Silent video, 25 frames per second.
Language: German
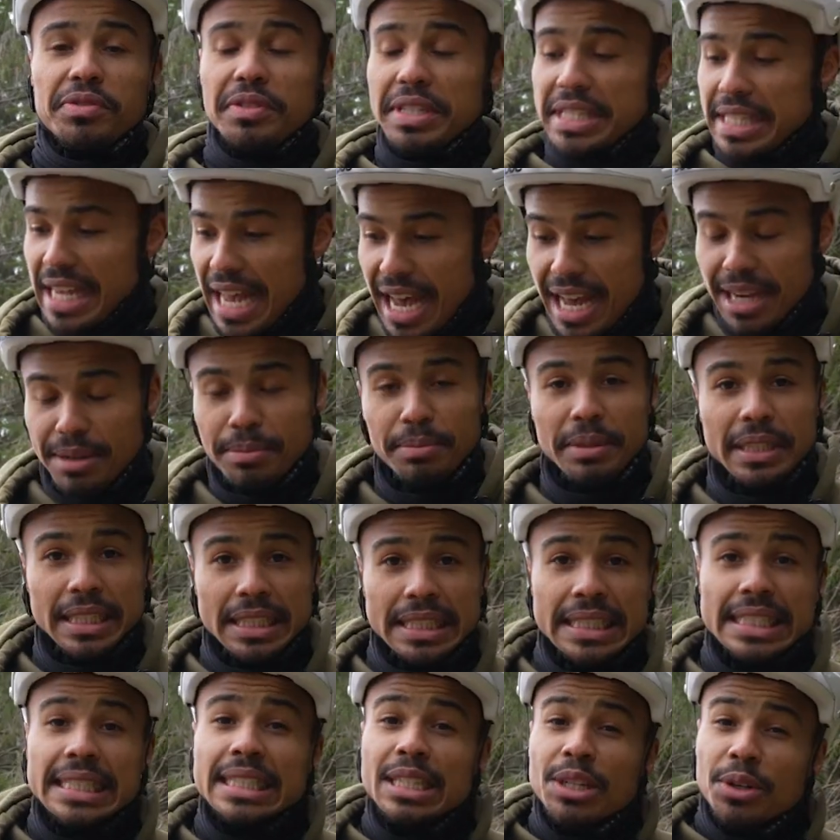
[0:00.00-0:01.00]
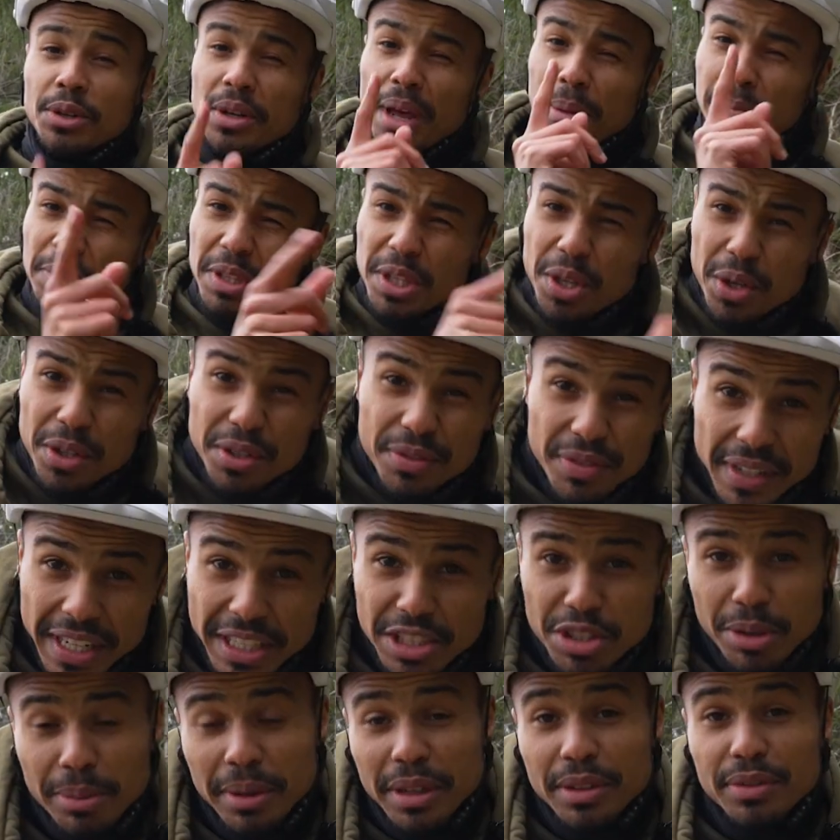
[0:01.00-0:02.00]
wie es Atmen. Und habt ihr euch vielleicht
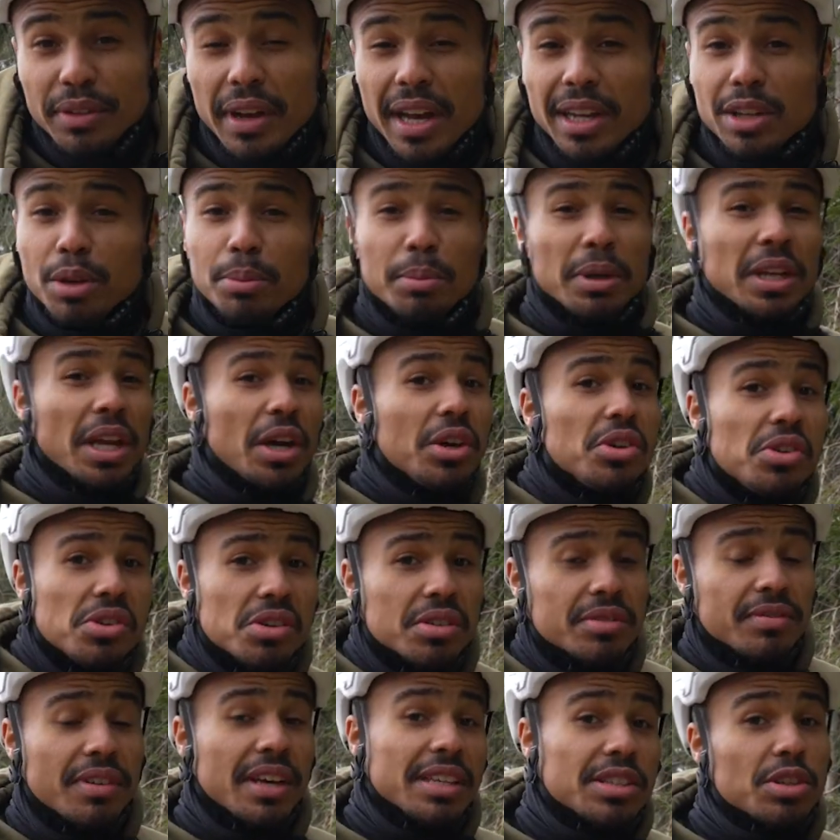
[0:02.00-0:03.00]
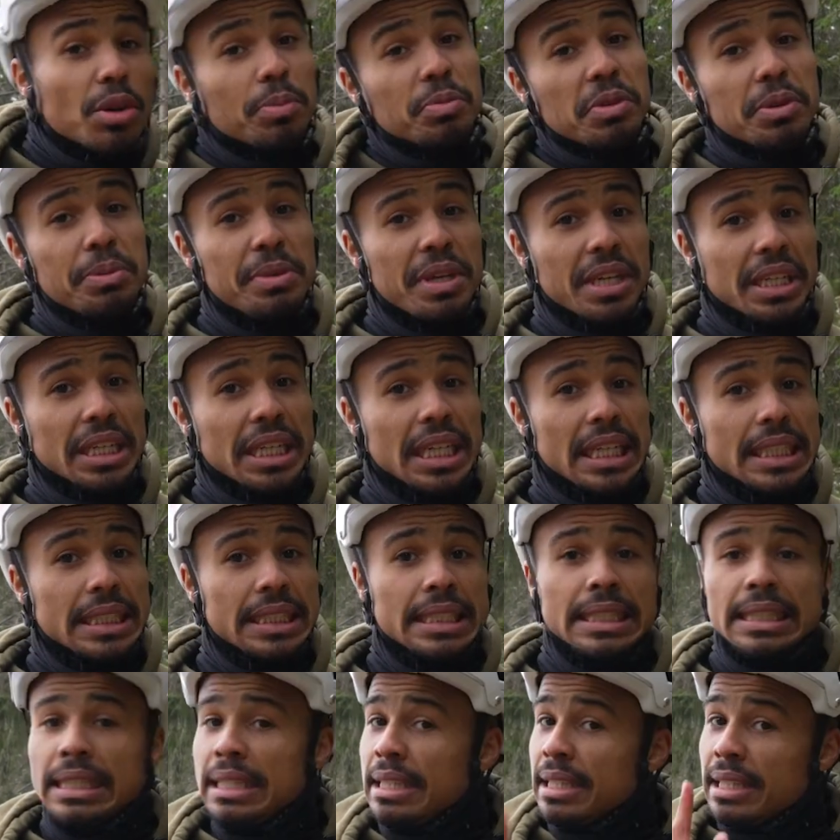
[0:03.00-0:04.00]
schon mal gefragt, ob man da irgendwas optimieren kann?
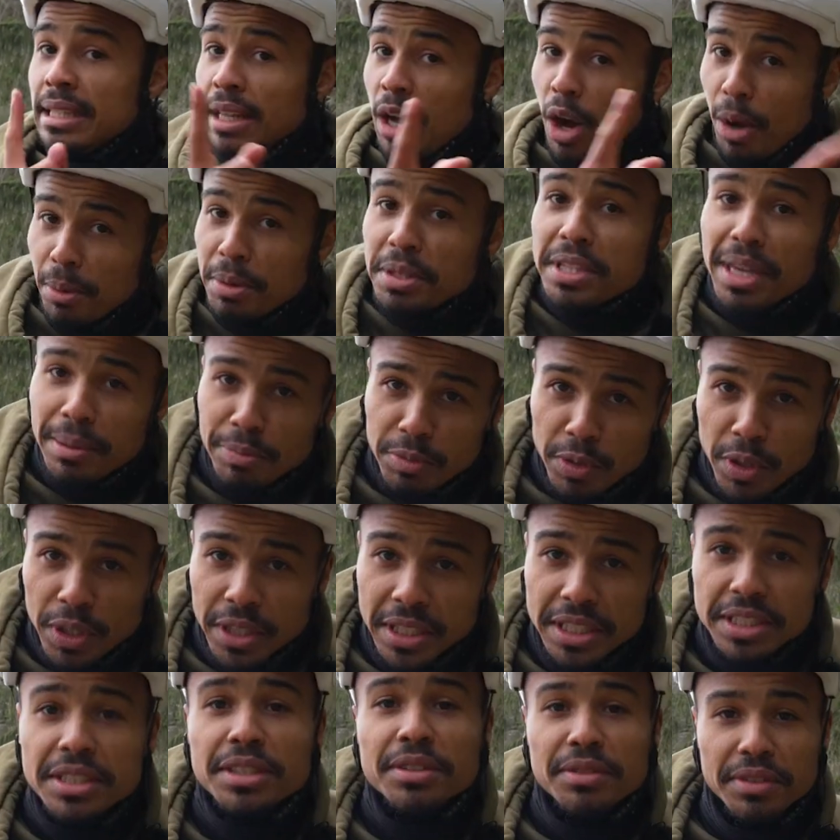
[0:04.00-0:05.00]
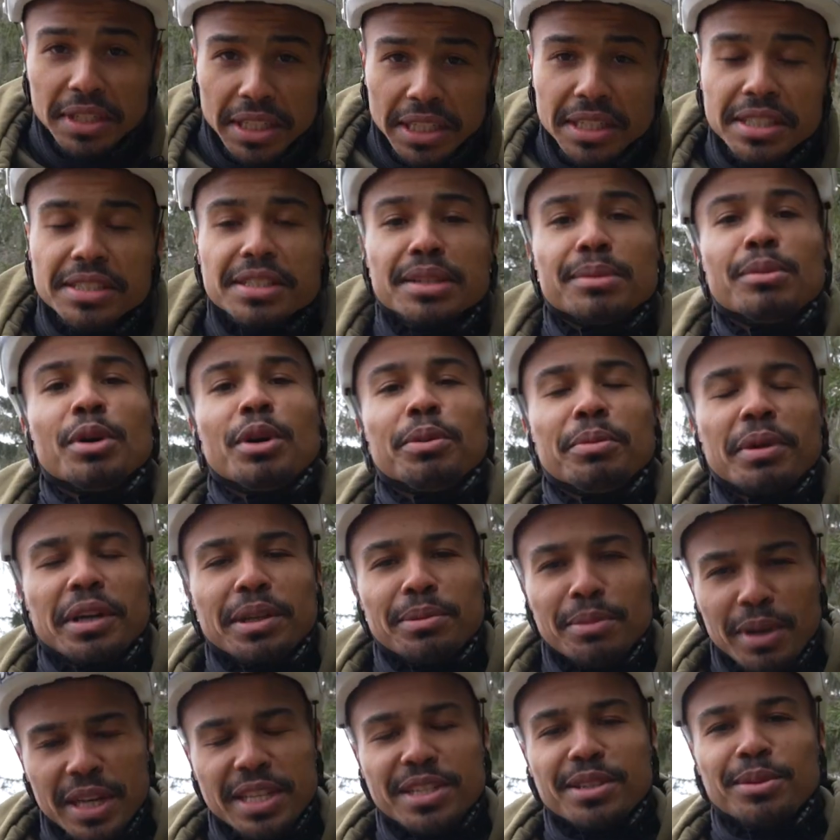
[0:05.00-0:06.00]
Ob ihr es habt oder nicht, wir gehen das Thema heute mal
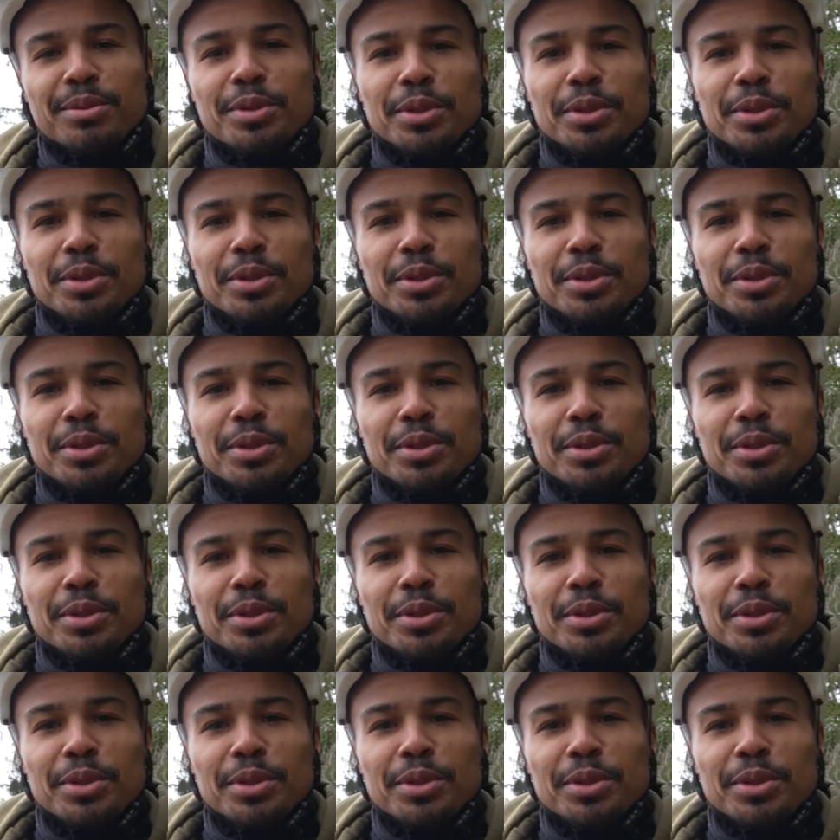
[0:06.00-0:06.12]
gemeinsam